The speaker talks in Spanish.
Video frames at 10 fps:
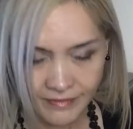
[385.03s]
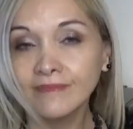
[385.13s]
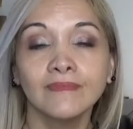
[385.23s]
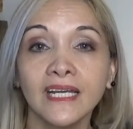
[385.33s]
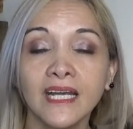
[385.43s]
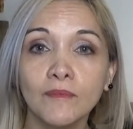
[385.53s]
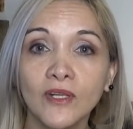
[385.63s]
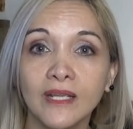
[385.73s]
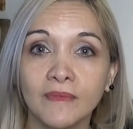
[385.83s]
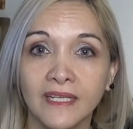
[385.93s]

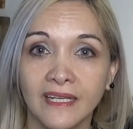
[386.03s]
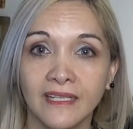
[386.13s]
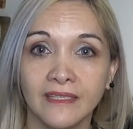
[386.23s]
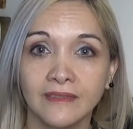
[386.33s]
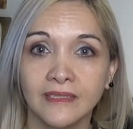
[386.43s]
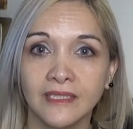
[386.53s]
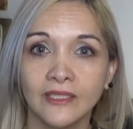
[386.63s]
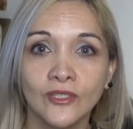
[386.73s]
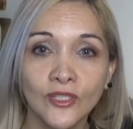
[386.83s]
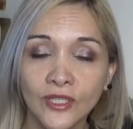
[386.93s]
Bajamos la mirada,
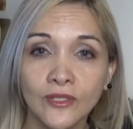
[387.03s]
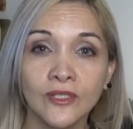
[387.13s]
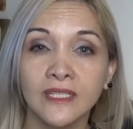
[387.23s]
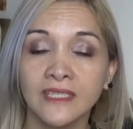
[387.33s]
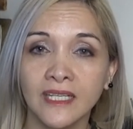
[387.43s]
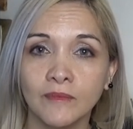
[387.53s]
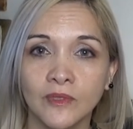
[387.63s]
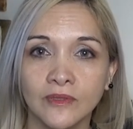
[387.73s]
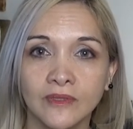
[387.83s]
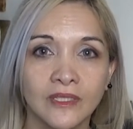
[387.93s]
nos
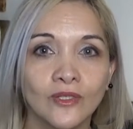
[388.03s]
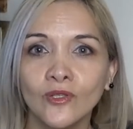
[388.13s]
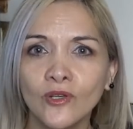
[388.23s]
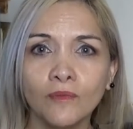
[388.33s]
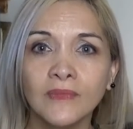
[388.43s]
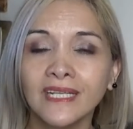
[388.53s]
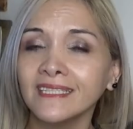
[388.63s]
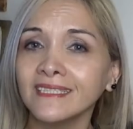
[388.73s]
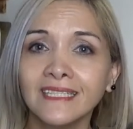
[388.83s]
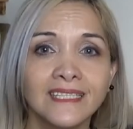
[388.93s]
desconectamos, no
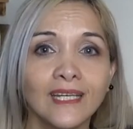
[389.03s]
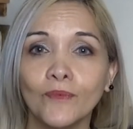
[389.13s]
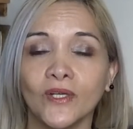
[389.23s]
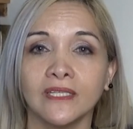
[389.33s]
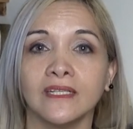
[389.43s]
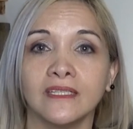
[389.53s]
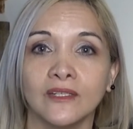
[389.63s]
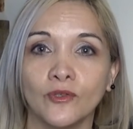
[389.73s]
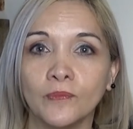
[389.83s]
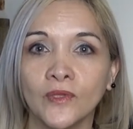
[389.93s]
encendemos este
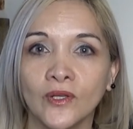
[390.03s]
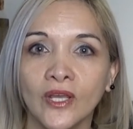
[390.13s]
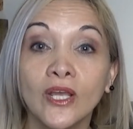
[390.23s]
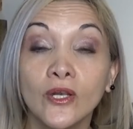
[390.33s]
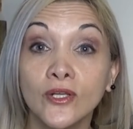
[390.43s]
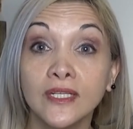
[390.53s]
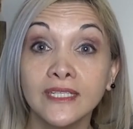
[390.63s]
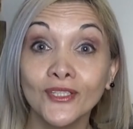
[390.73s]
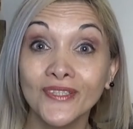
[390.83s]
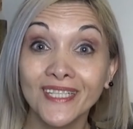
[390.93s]
interruptor. Los
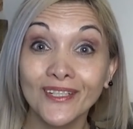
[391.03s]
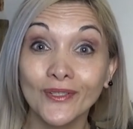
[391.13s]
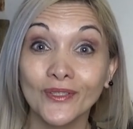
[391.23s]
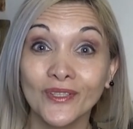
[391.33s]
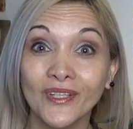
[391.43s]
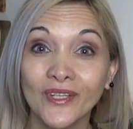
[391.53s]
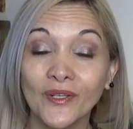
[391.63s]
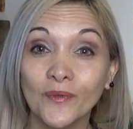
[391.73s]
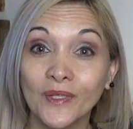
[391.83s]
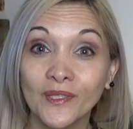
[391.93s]
niños chicos,
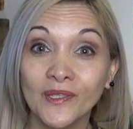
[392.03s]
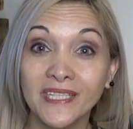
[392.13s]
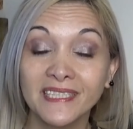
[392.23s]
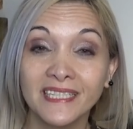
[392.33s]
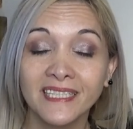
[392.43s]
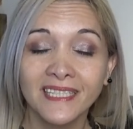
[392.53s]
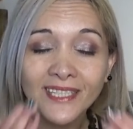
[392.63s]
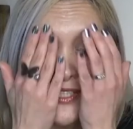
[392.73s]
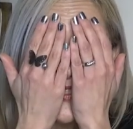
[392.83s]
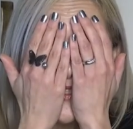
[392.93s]
cuando dicen,
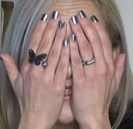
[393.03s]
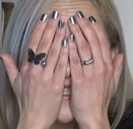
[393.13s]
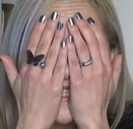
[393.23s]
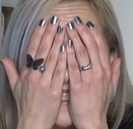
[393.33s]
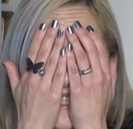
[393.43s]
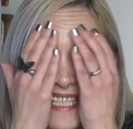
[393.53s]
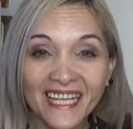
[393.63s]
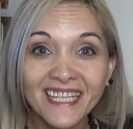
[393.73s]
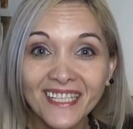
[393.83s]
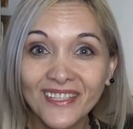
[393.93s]
no estoy,
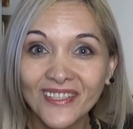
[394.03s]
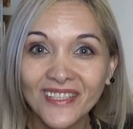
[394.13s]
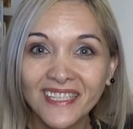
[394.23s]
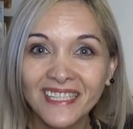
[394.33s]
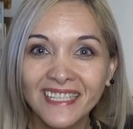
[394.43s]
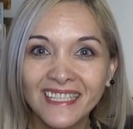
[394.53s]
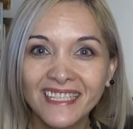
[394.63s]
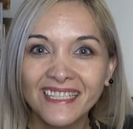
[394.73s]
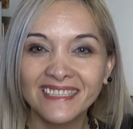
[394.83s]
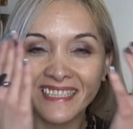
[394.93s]
aquí estoy,
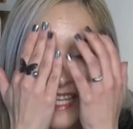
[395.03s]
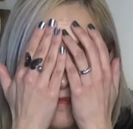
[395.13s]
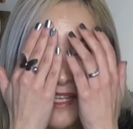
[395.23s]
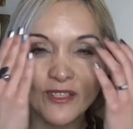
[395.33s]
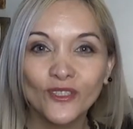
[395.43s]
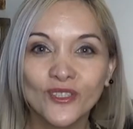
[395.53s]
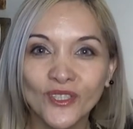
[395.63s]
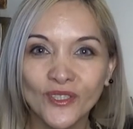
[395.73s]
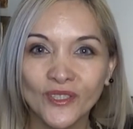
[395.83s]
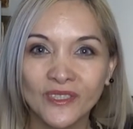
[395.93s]
se tapan los
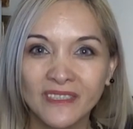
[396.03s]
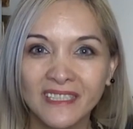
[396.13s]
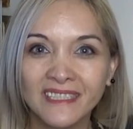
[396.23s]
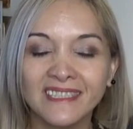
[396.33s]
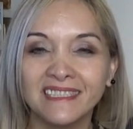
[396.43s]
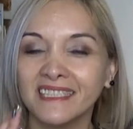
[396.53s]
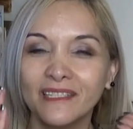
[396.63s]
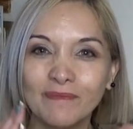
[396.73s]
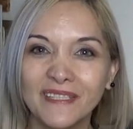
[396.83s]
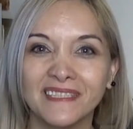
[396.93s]
ojos y se hacen
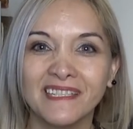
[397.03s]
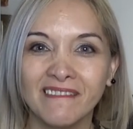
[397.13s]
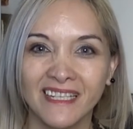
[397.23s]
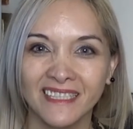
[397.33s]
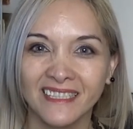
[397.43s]
invisibles.